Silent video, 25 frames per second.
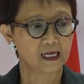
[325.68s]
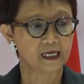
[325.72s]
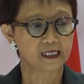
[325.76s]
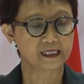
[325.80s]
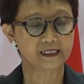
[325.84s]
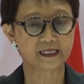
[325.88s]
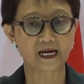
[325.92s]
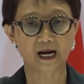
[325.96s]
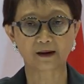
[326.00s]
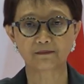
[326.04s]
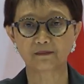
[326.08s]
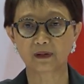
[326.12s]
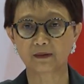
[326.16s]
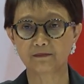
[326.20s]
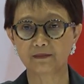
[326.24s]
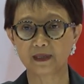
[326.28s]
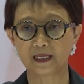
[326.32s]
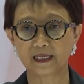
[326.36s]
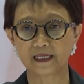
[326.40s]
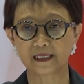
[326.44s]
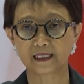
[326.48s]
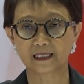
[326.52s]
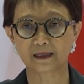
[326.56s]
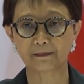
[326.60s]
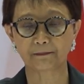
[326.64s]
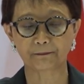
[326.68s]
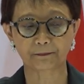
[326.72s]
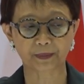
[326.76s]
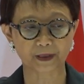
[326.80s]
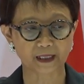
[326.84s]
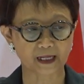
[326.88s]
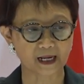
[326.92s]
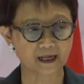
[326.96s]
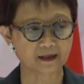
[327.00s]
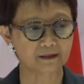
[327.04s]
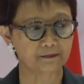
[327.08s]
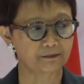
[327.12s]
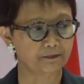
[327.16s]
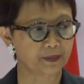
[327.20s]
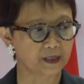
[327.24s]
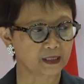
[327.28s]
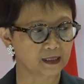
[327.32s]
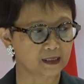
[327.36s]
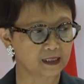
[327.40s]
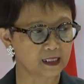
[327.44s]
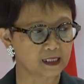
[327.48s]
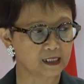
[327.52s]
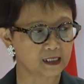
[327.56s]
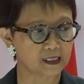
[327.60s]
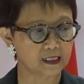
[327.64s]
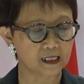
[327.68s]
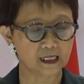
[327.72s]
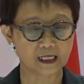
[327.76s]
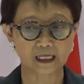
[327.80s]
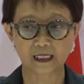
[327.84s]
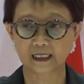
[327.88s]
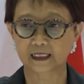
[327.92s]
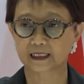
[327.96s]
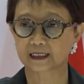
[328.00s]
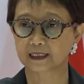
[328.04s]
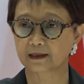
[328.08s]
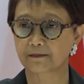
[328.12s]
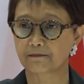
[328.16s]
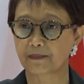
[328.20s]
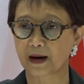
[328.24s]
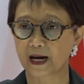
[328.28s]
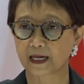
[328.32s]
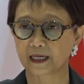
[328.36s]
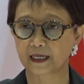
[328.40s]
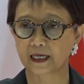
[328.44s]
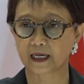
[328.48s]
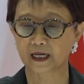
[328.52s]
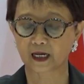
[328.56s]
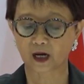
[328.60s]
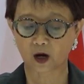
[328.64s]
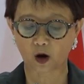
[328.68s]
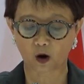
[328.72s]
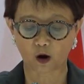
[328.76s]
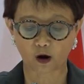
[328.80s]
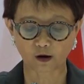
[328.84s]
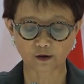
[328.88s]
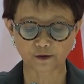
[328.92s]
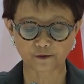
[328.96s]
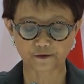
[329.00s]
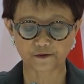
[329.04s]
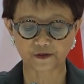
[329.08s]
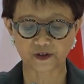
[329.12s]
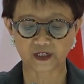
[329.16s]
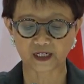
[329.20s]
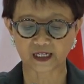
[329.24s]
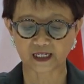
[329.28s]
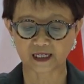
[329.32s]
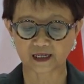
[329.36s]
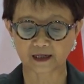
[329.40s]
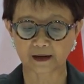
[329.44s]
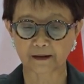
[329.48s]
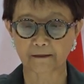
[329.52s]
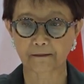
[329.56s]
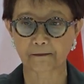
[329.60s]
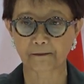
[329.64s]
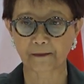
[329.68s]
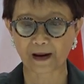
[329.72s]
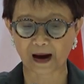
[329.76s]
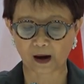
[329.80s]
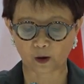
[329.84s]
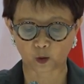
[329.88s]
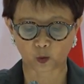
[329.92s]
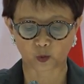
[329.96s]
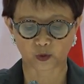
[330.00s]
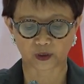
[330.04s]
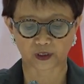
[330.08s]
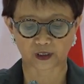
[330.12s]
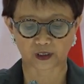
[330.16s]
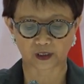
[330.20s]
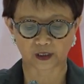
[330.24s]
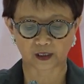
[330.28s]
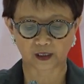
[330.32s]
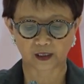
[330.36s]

yang memiliki peran penting sebagai convening power,